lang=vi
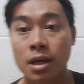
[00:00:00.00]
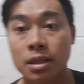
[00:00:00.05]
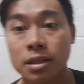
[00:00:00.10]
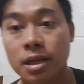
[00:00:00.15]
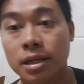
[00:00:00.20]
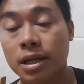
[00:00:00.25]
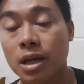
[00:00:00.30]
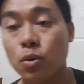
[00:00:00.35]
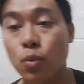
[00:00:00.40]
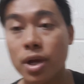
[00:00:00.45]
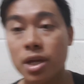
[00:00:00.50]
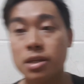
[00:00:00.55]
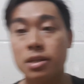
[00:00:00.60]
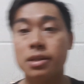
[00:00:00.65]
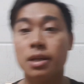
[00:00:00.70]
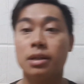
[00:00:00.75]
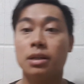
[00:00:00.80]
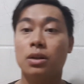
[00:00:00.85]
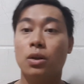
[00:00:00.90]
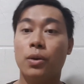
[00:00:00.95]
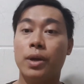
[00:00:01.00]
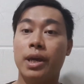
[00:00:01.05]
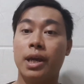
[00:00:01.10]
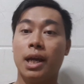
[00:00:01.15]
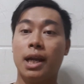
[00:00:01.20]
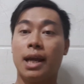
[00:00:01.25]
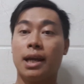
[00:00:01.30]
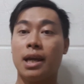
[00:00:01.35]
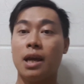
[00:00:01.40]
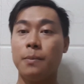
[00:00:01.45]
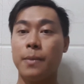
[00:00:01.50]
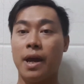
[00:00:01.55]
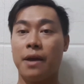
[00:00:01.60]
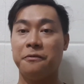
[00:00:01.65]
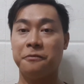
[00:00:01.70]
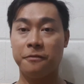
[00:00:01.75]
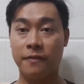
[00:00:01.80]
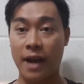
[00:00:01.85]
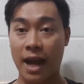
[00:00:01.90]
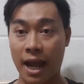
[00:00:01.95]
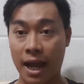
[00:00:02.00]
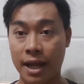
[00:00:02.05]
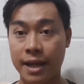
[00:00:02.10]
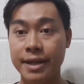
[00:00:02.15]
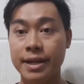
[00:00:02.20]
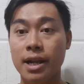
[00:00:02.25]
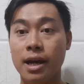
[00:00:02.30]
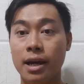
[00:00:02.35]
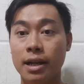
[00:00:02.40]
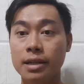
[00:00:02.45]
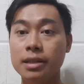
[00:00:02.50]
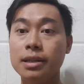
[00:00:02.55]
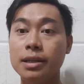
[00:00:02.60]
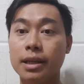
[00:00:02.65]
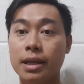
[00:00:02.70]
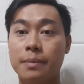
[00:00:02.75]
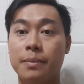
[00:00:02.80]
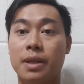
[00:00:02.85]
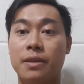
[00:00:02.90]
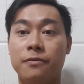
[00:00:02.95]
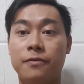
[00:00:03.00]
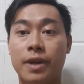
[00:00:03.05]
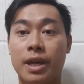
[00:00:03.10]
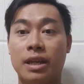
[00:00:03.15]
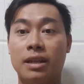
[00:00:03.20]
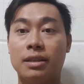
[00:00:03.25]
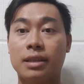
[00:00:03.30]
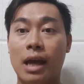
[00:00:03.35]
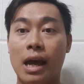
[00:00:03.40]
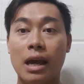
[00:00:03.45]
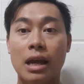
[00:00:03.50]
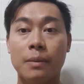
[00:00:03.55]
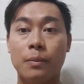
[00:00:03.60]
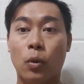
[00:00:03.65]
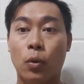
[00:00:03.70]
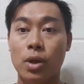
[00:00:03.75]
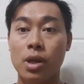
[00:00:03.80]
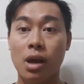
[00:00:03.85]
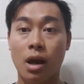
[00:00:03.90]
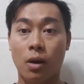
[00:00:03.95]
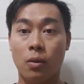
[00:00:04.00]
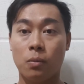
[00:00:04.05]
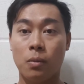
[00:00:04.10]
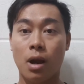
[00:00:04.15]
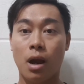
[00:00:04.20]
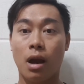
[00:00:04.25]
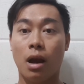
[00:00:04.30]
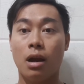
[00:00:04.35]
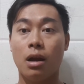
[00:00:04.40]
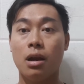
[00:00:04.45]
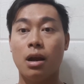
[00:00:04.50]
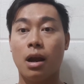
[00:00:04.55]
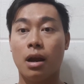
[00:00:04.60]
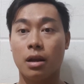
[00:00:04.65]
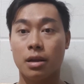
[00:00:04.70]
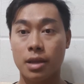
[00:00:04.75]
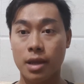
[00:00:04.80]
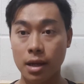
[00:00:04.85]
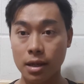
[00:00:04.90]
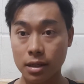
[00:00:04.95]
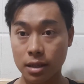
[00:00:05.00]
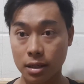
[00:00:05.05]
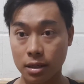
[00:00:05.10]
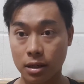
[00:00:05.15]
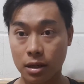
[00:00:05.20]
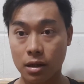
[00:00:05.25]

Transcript: thì cái quy trình luyện là các bạn phải đến cái bệnh viện tai mũi họng ở gần nhất